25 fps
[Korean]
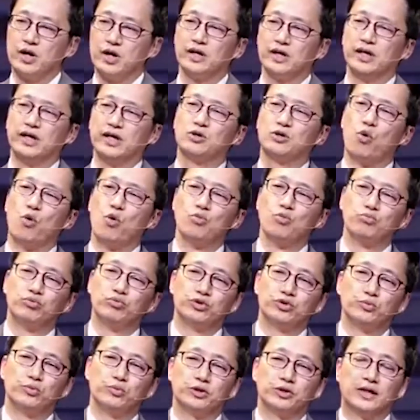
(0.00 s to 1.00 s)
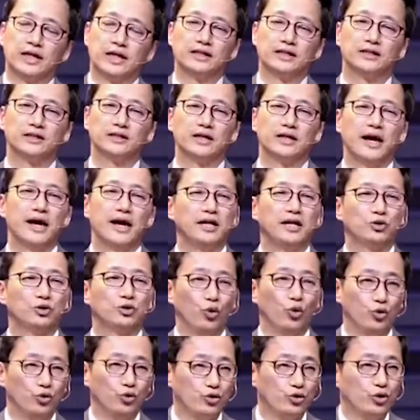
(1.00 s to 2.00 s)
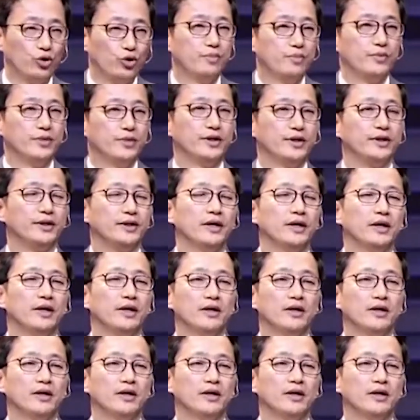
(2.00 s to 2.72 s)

이 공부도 못하는, 에이, 돈도 없는,